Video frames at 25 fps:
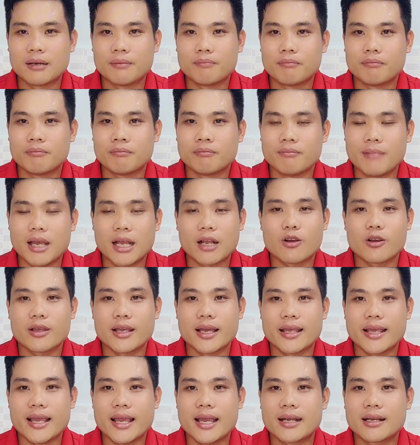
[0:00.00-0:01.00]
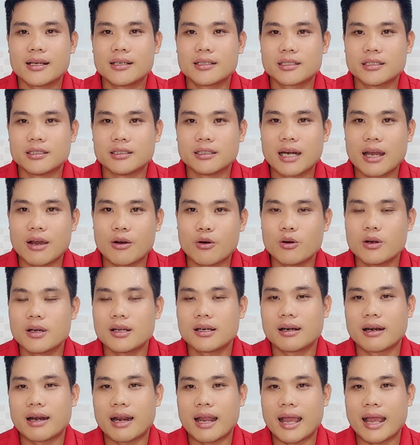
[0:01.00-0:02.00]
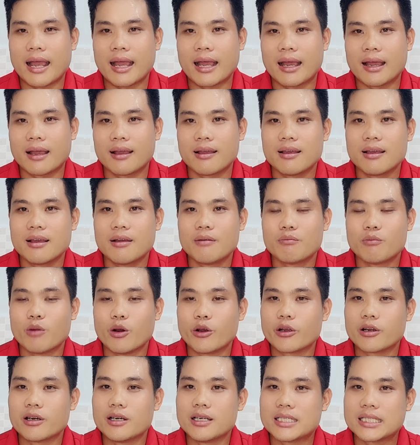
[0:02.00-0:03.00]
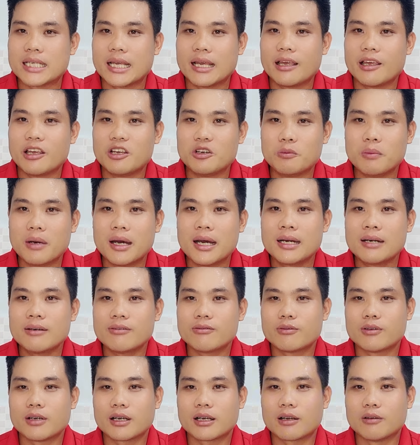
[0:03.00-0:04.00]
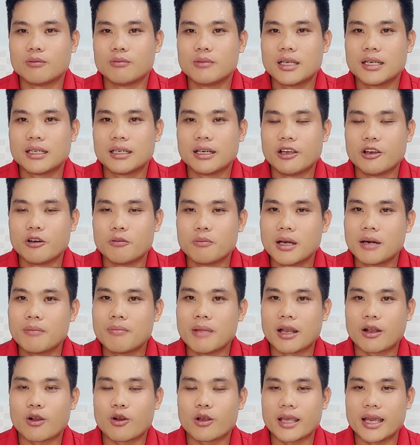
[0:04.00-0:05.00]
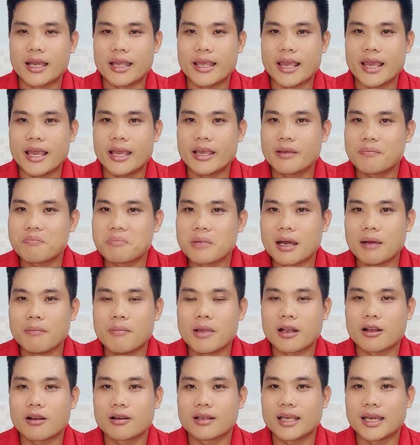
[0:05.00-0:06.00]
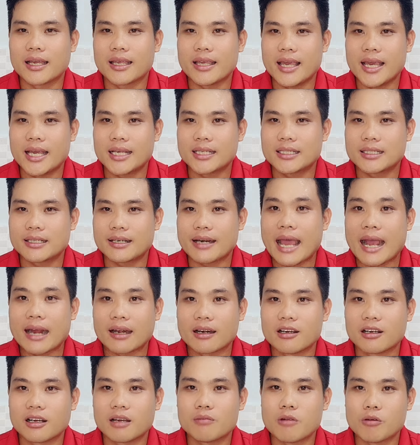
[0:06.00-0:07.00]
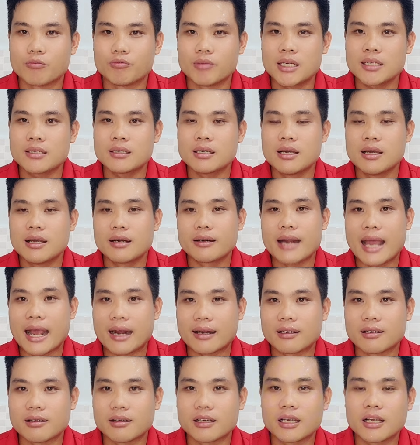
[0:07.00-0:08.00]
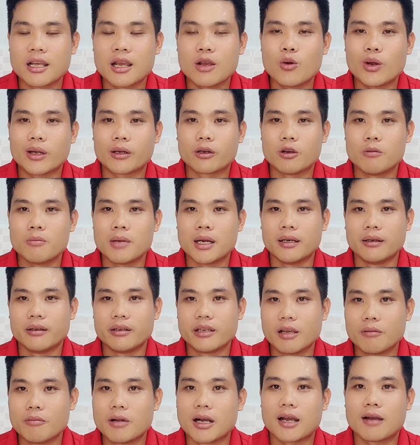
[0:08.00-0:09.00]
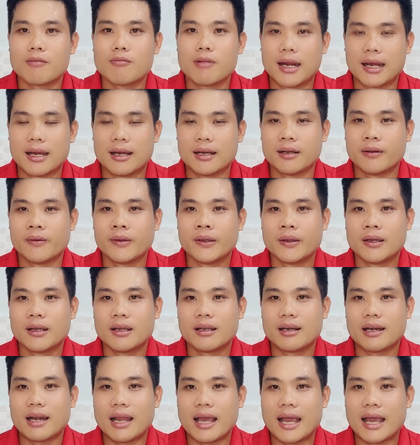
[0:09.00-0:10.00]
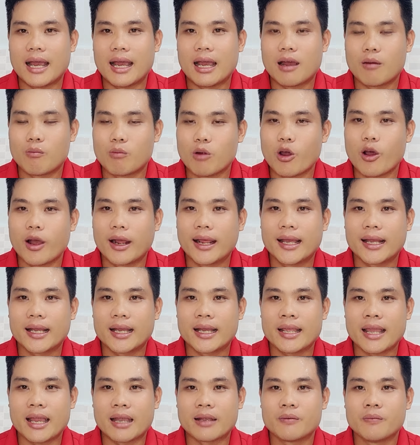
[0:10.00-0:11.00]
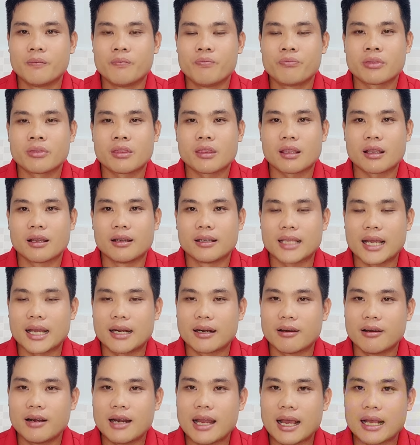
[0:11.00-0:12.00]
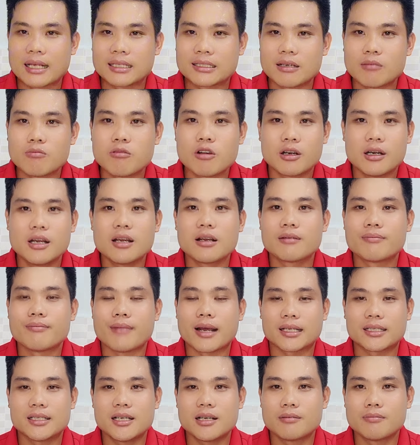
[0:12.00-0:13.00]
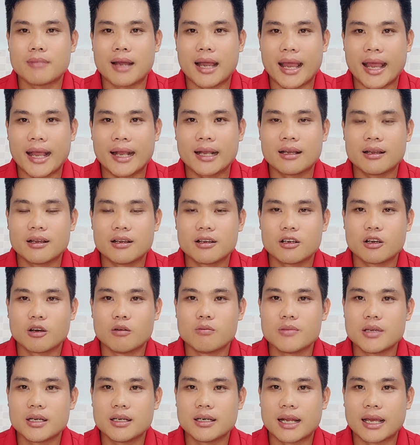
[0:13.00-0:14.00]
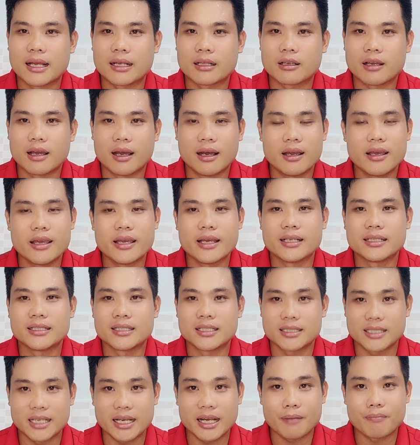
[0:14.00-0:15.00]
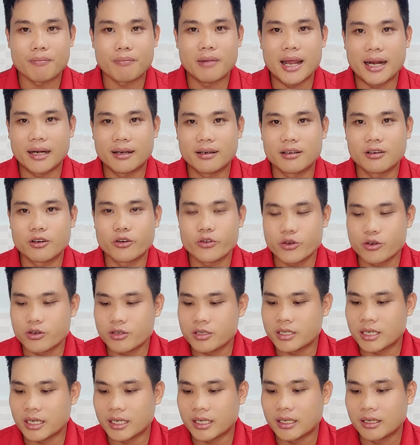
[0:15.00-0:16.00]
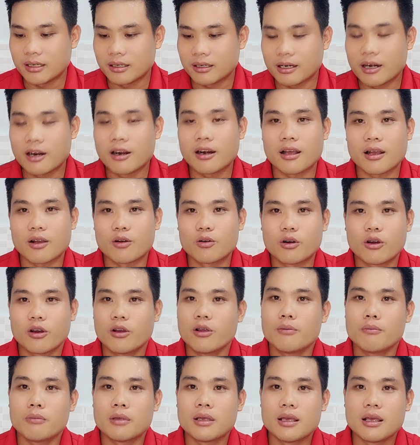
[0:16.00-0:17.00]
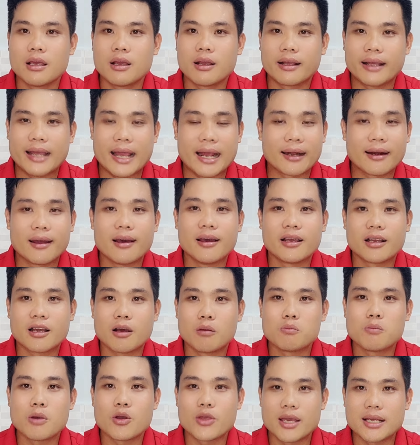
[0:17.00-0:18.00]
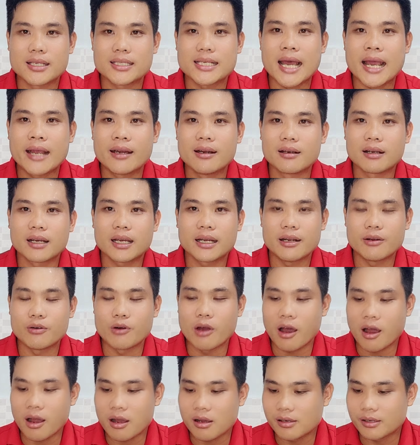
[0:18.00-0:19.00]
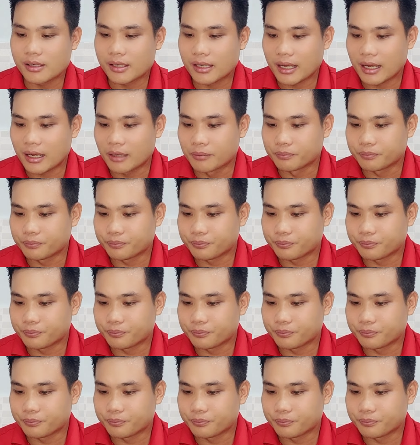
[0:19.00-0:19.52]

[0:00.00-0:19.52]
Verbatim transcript: mẹ con nhà Gia cứ tưởng đâu là mọi người sẽ yêu mến và cũng như yêu mến mẹ con nhà Gia giúp đỡ mẹ con nhà Gia đạt được cái mục đích đạt được cái kế hoạch của mình nhưng mà không ngờ là Hồng Loan hay cả nhà người ta nói là sống có đức mặc sức mà ăn cũng như là ở hiền thì sẽ gặp lành cô chú anh chị đó là câu nói ngàn đời không bao giờ sai được cái điều đó ha